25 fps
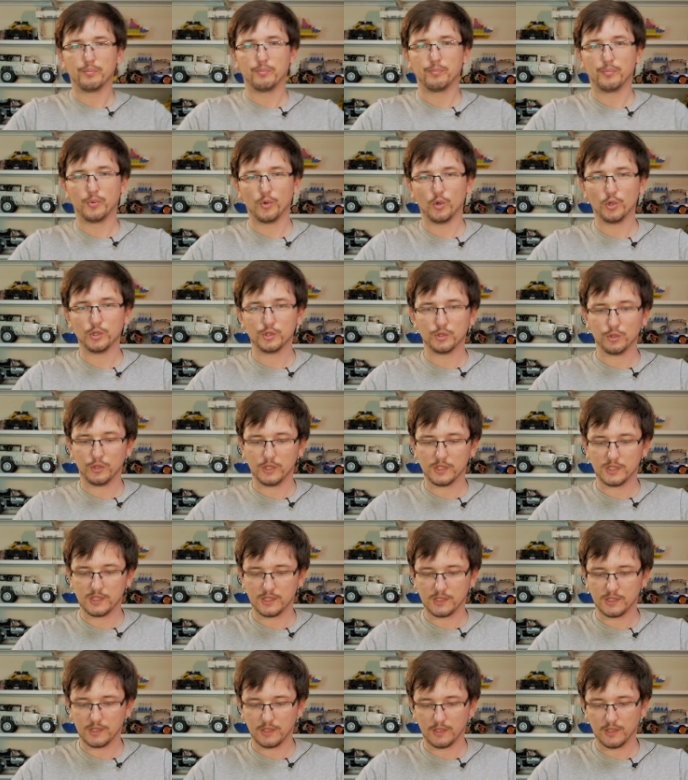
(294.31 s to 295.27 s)

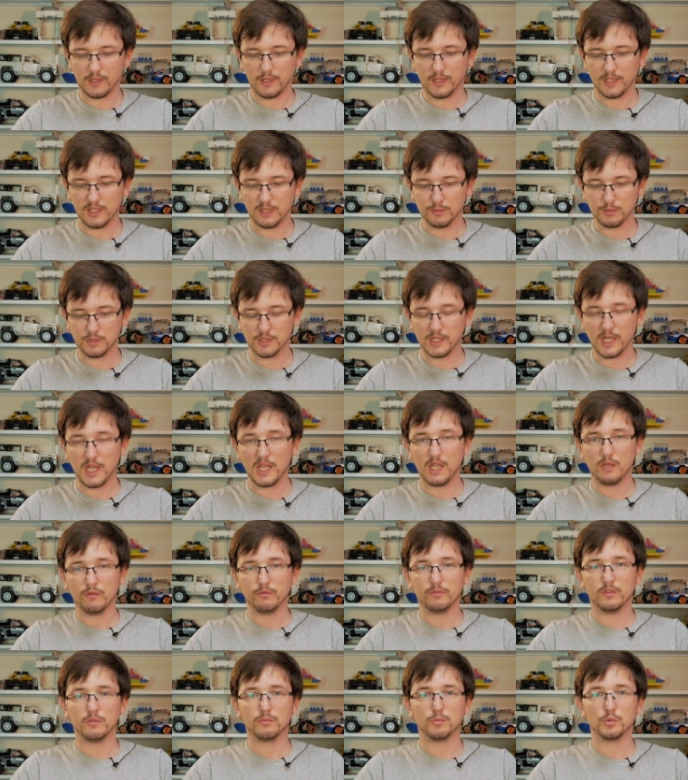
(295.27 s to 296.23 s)
Пользуясь э, этим
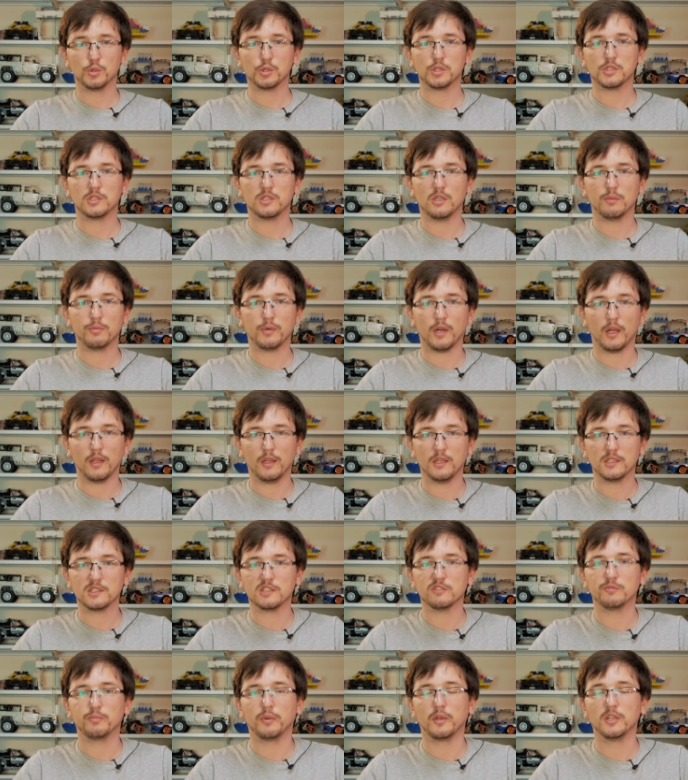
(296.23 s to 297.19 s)
знанием, вы можете
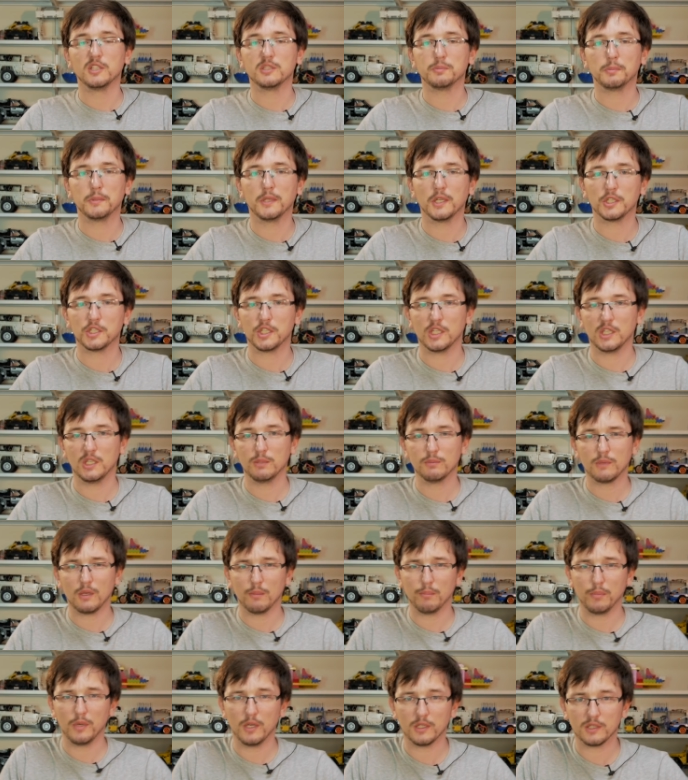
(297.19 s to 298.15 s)
обходиться, в принципе, даже одним
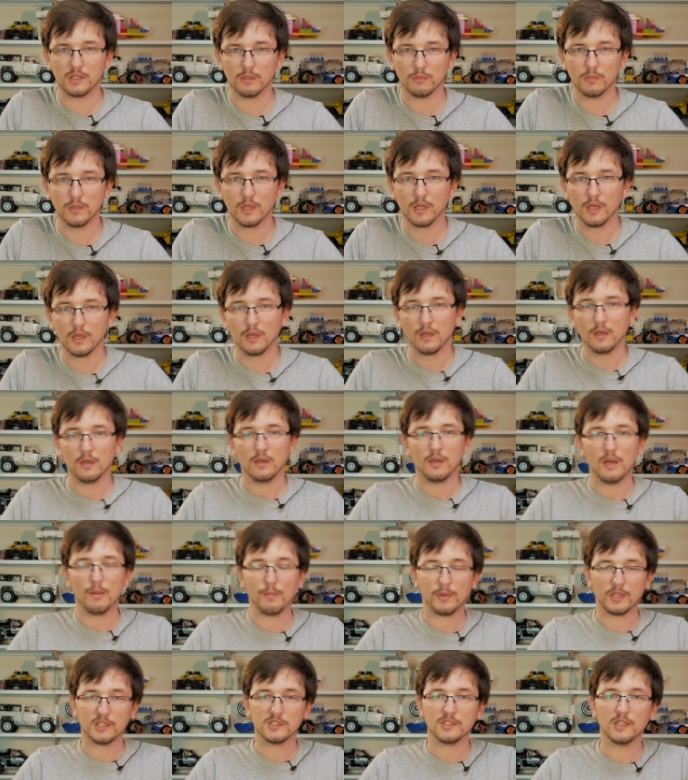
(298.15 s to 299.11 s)
комплектом
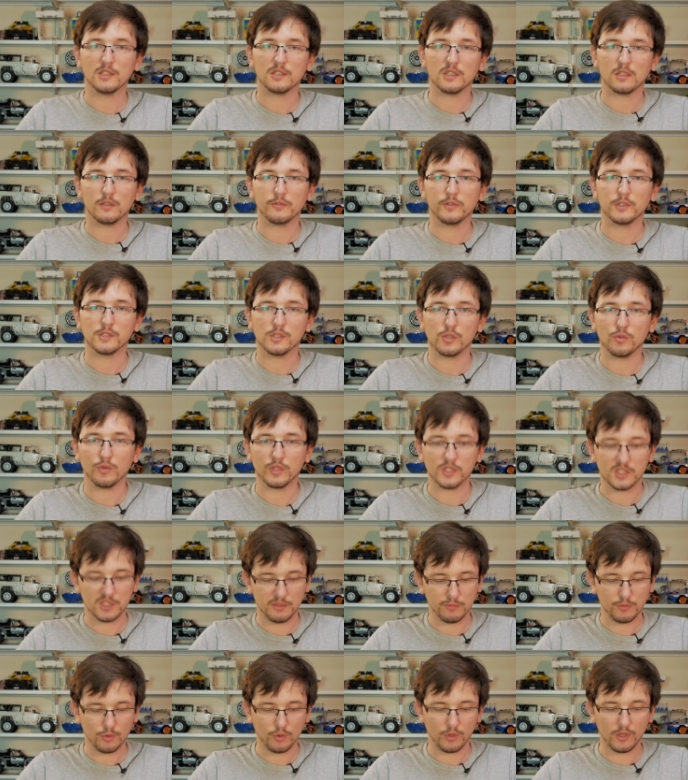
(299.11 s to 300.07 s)
амортизаторов, если у вас
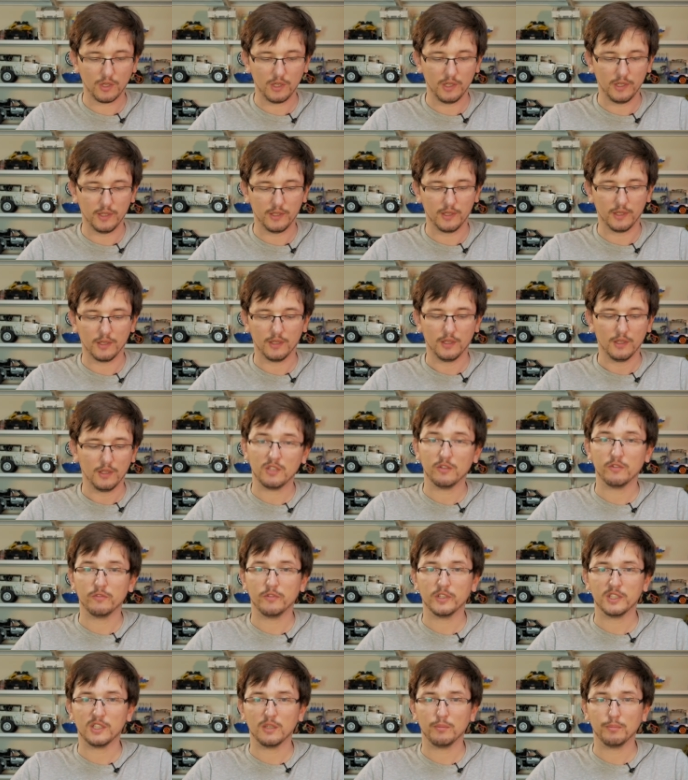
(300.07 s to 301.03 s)
немного лего.
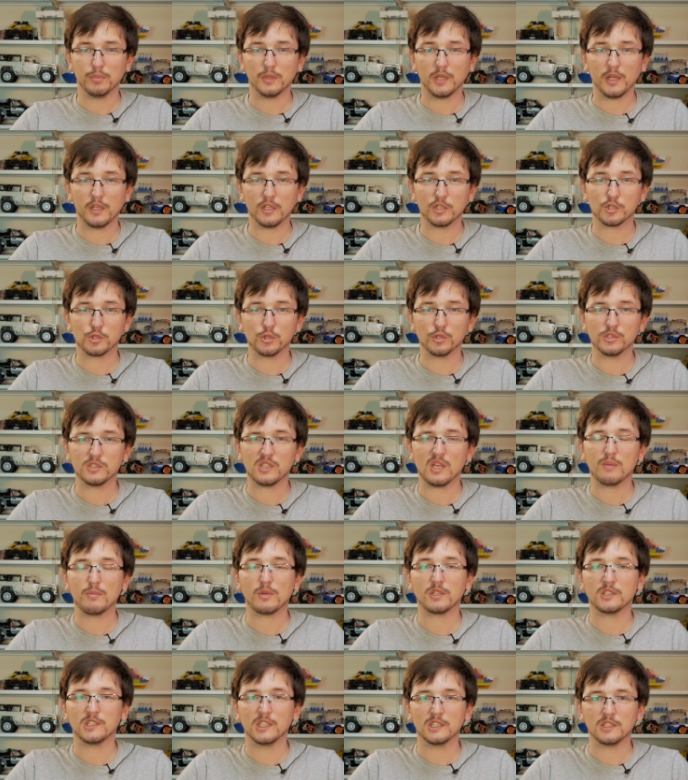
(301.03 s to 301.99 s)
В этом плане жесткие
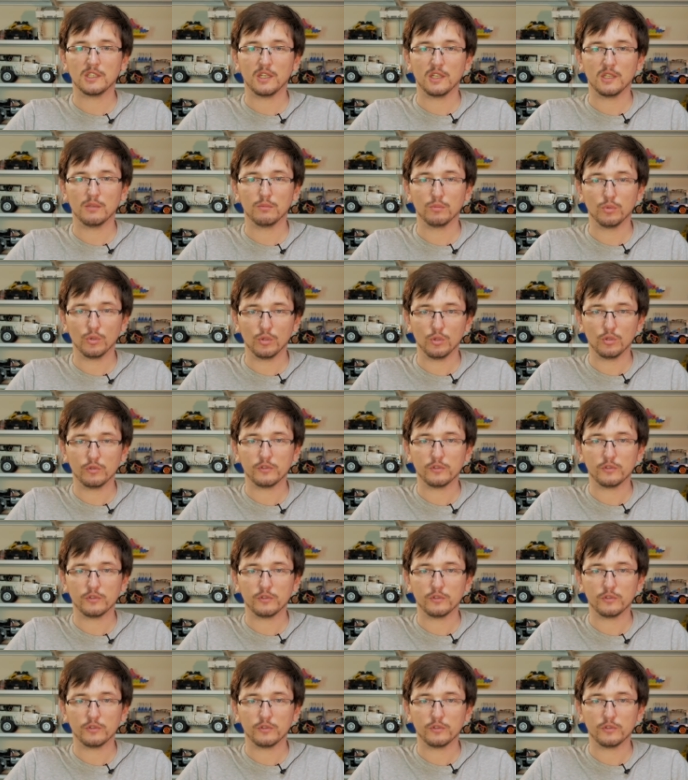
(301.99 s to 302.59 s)
амортизаторы, они более